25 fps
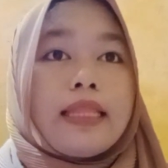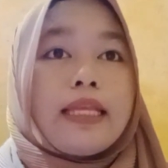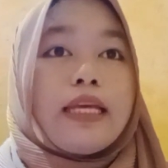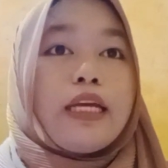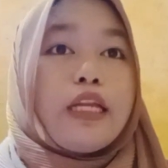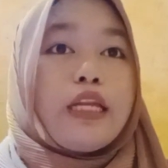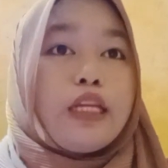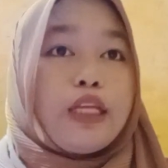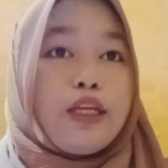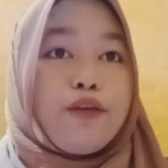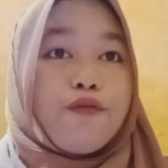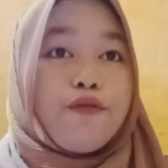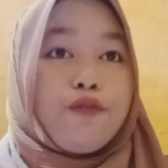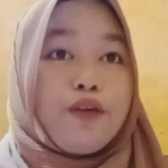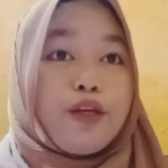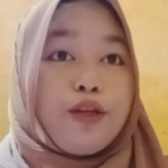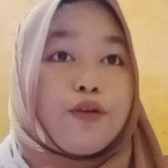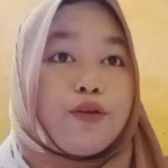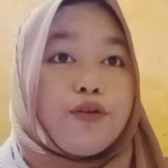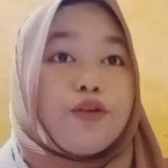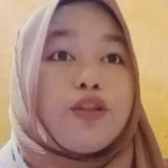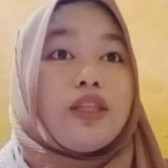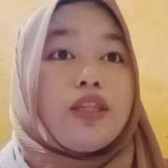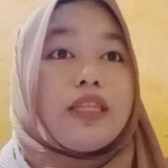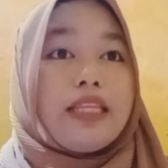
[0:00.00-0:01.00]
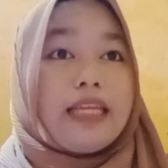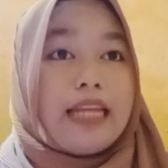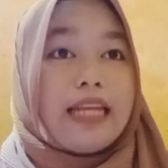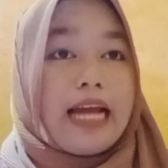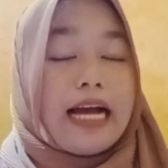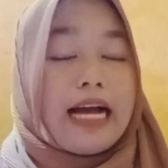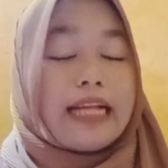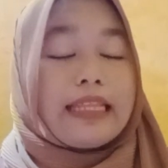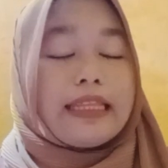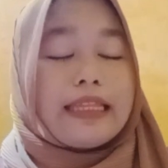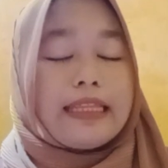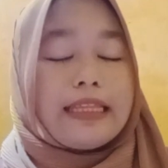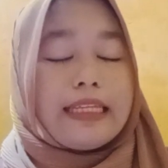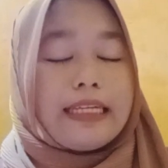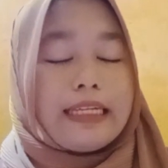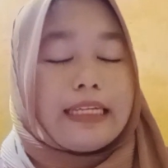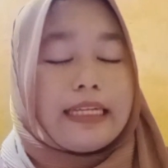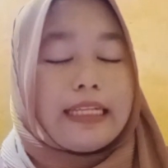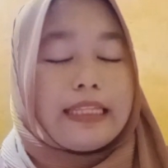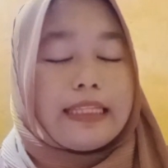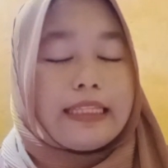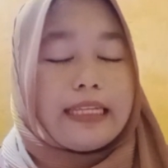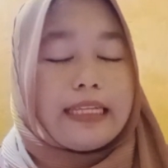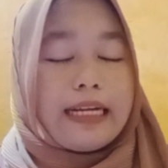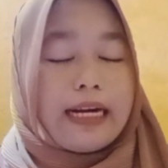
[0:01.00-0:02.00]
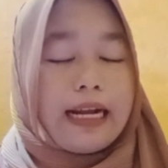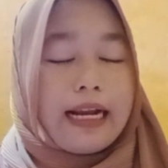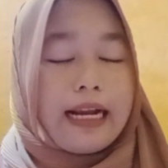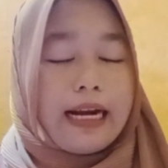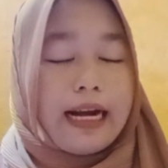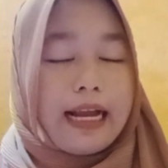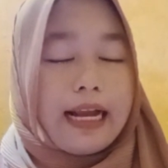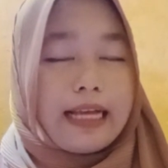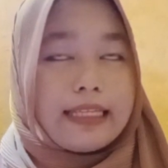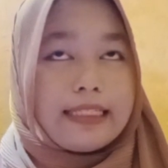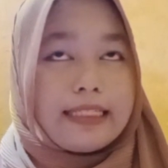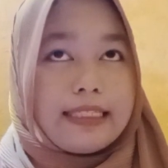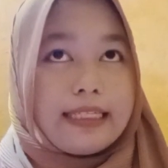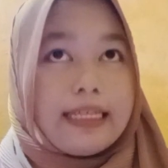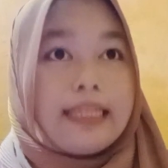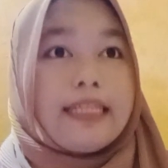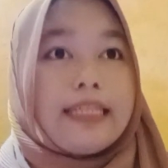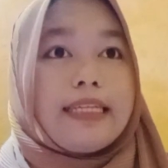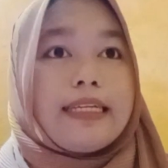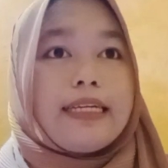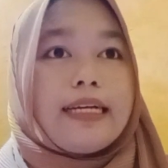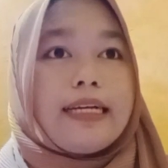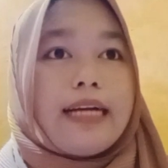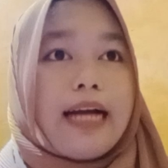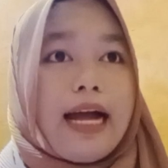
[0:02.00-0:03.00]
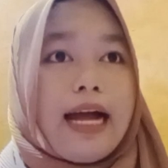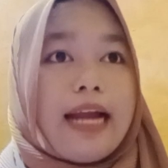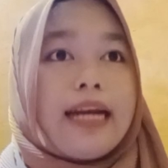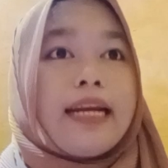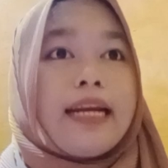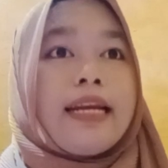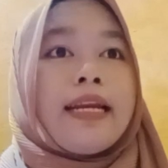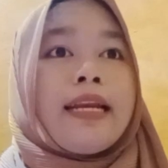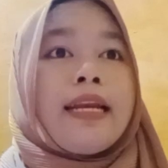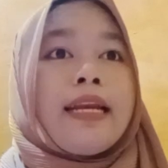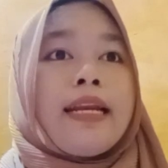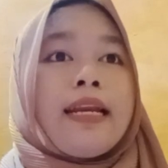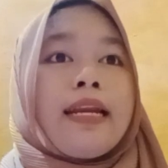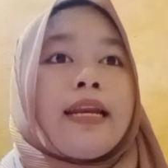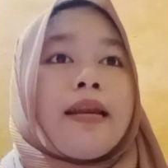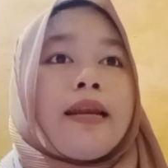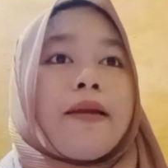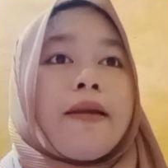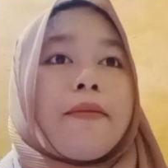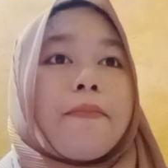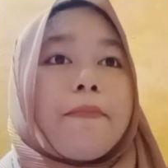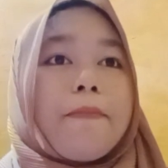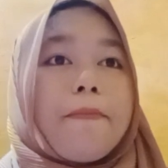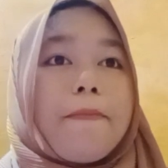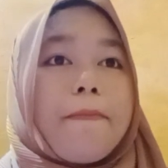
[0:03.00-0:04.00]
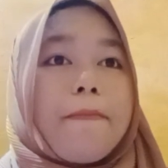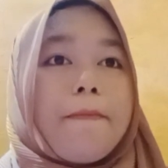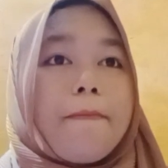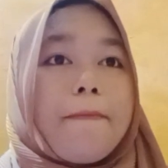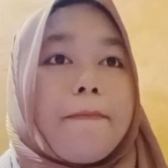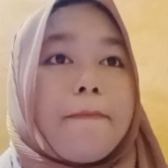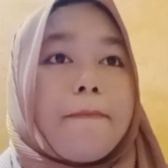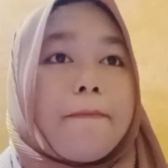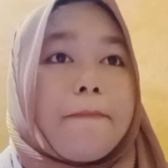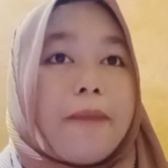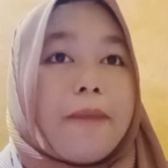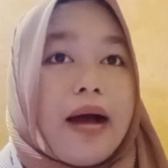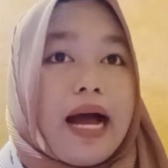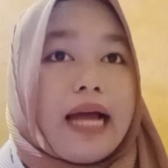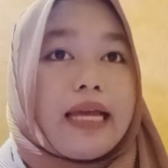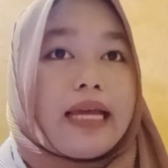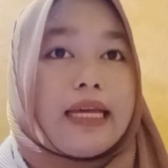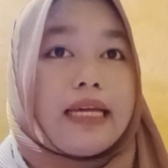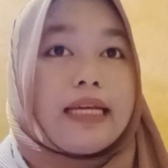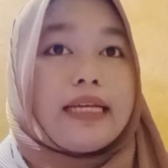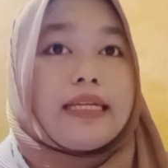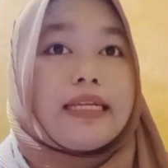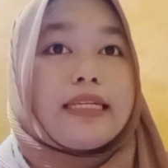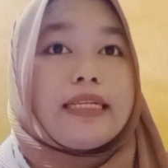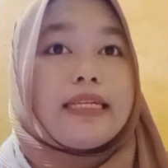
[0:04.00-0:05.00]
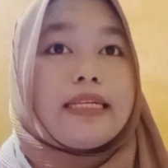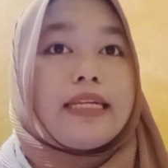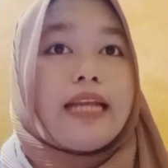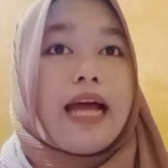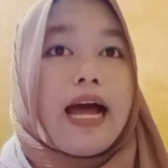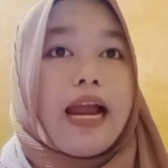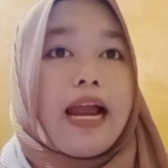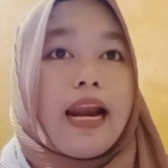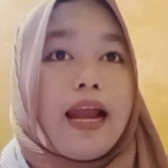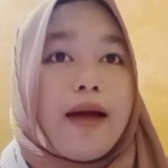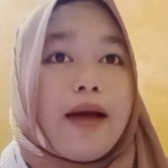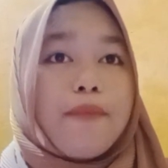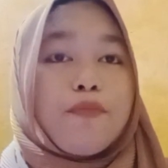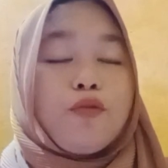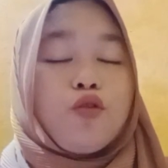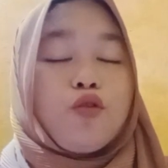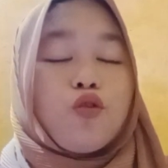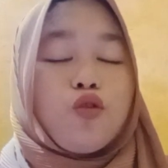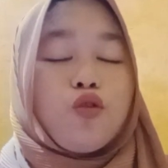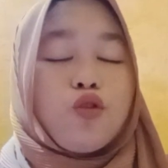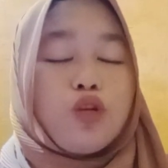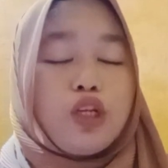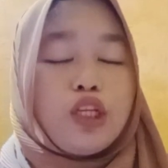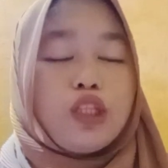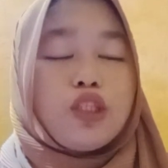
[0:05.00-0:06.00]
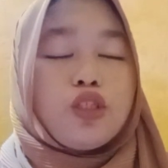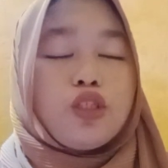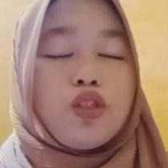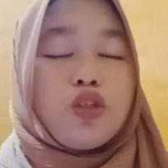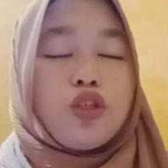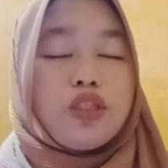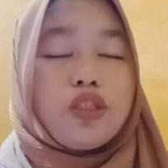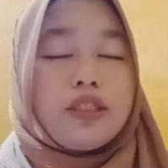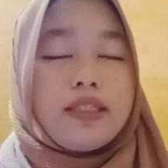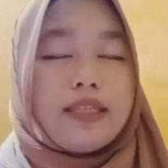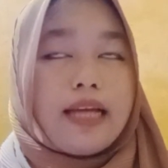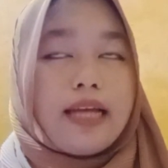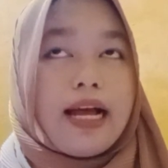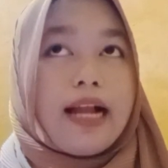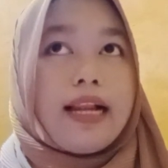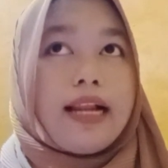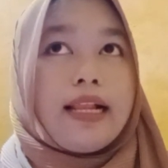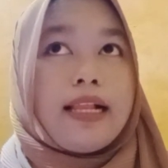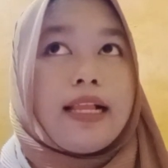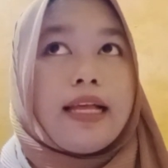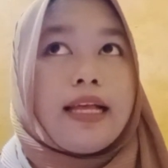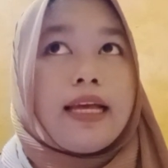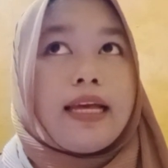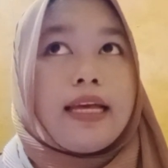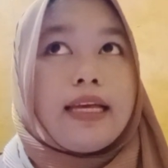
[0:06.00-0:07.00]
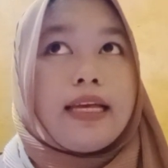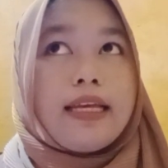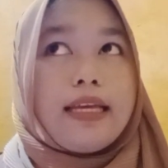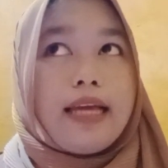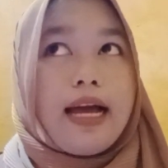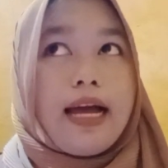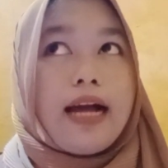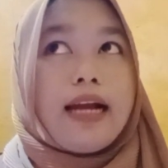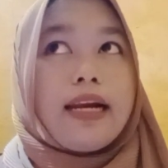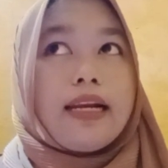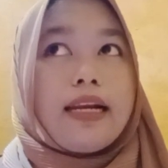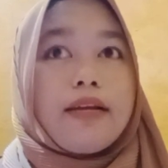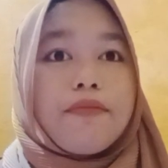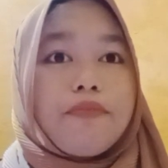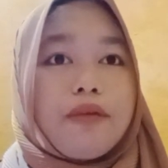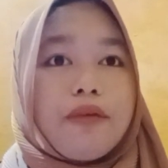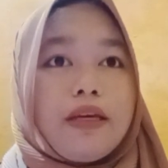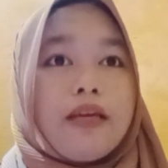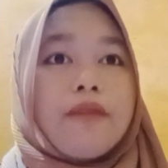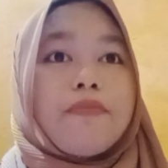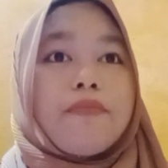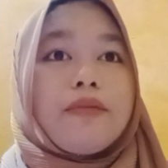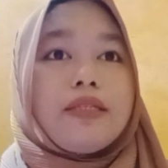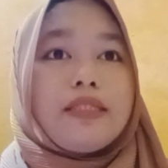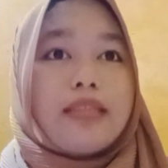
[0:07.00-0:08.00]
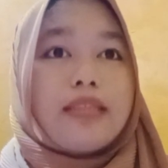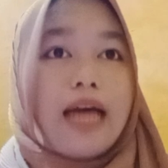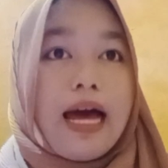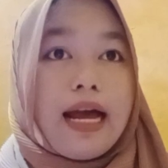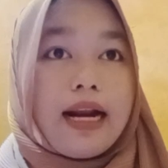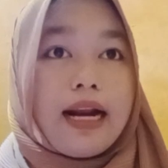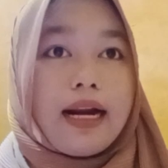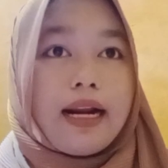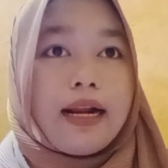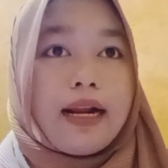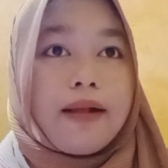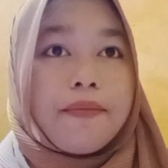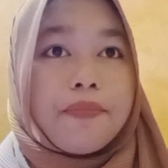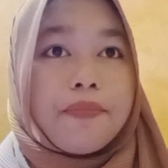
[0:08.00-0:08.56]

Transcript: individu tidak terintegrasi dengan baik ke dalam unit sosial yang lebih besar.